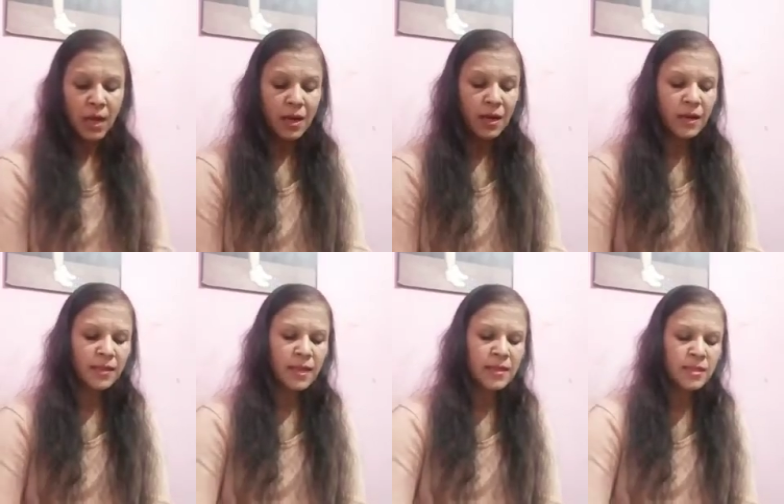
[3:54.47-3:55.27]
अलग
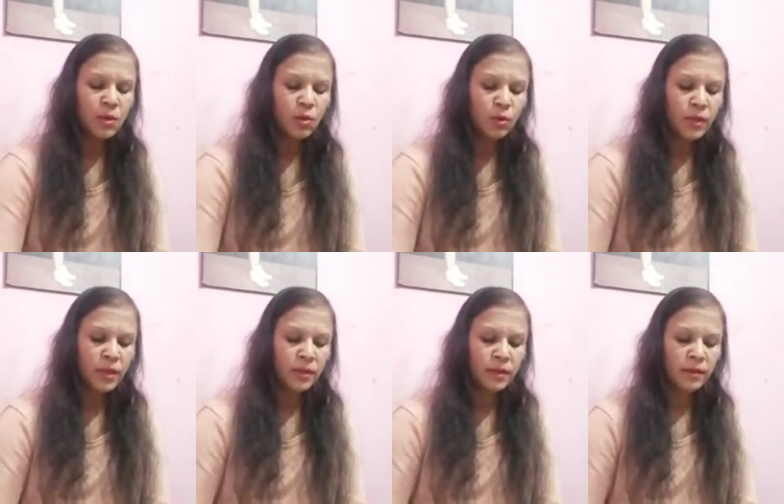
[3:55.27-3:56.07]
अलग तरह से लोगों ने
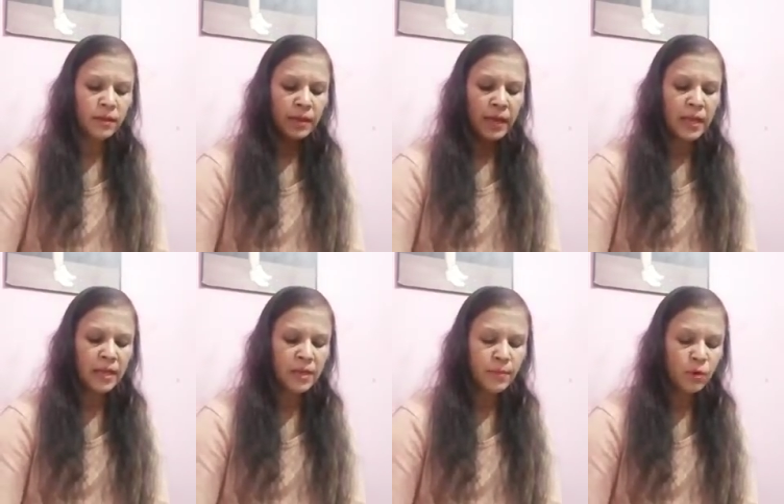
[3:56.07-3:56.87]
लिखा है
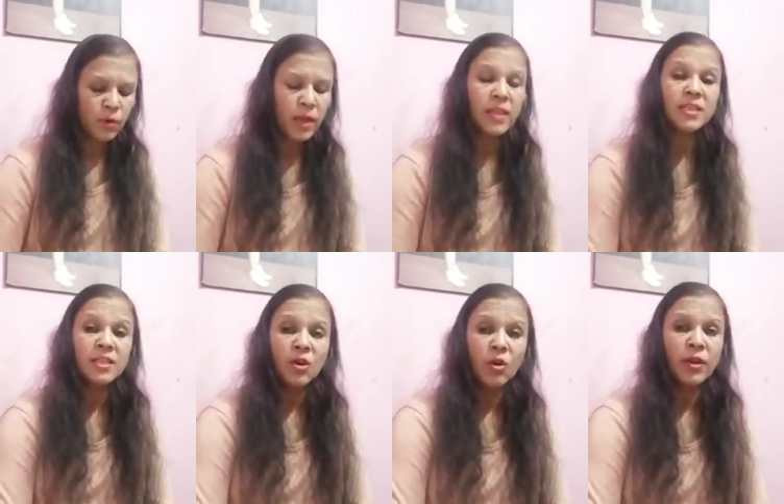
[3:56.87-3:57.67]
लेकिन मैं उनको एक
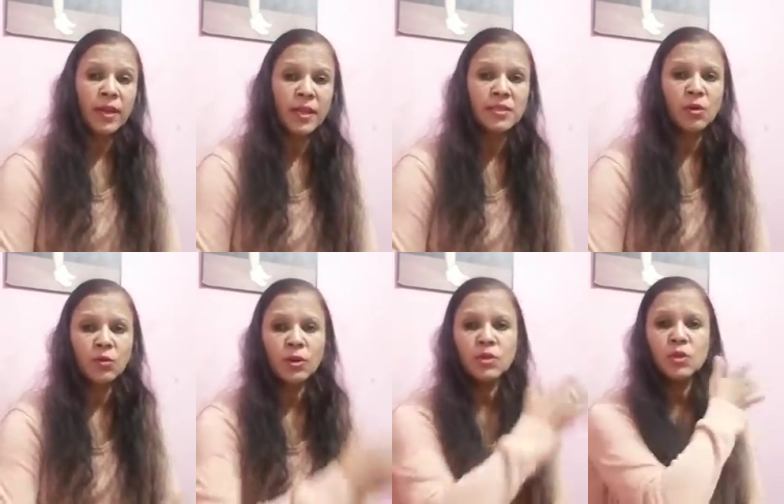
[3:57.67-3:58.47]
चीज़ और कहना
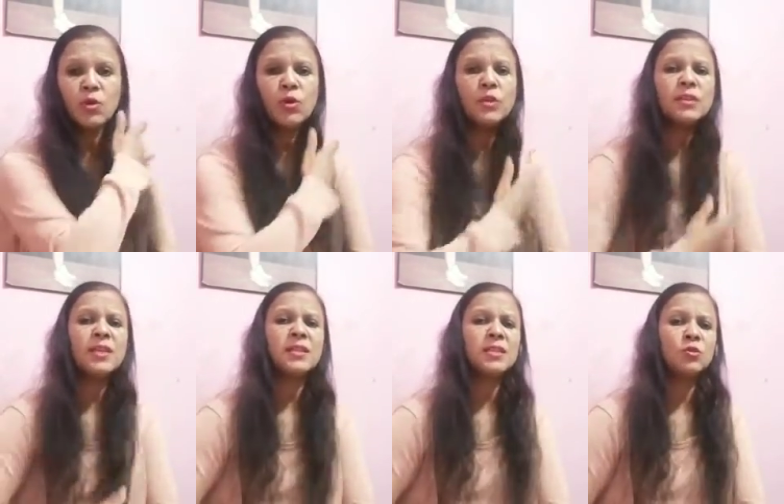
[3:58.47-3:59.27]
चाहूंगी जो लोग इस
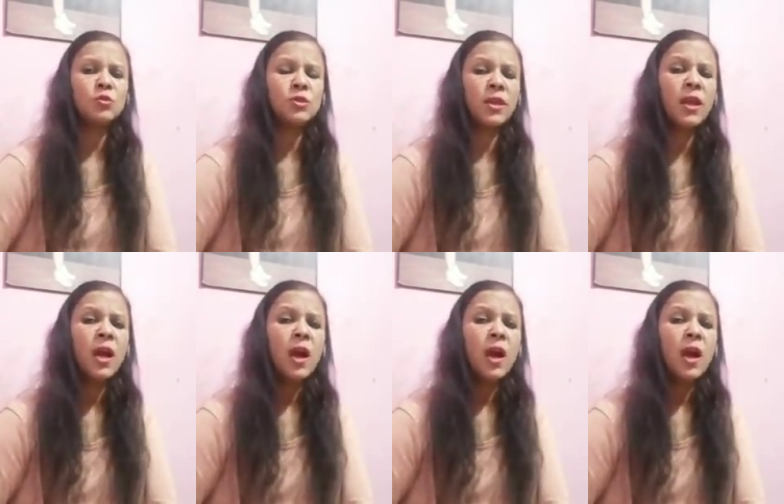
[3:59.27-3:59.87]
तरह से खुश रहे